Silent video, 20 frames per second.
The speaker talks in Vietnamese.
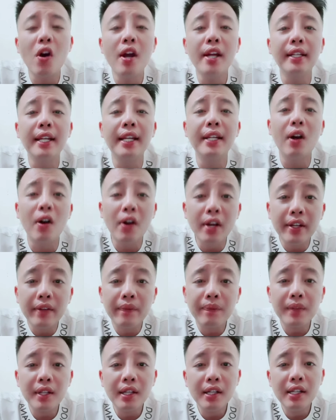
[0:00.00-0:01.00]
dỗi tí thôi
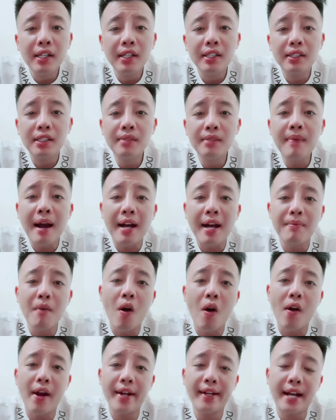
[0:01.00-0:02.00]
chứ bảo là
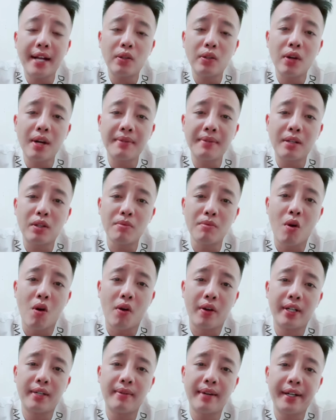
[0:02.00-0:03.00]
bỏ anh khá tôi làm sao tôi
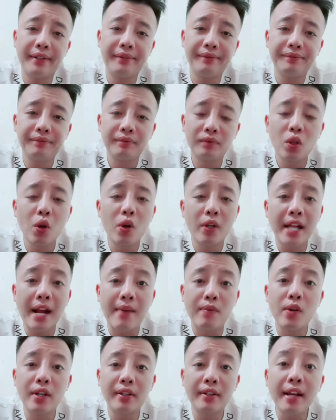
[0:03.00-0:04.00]
bỏ được các bạn tôi nói
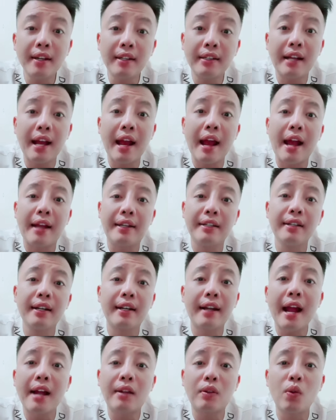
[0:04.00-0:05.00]
thẳng luôn tất cả những
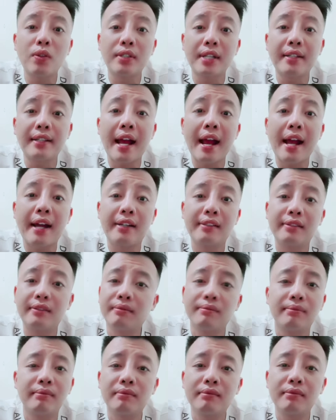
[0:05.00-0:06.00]
người khác tôi sẵn
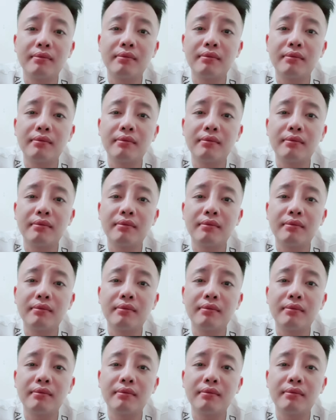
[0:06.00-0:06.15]
sàng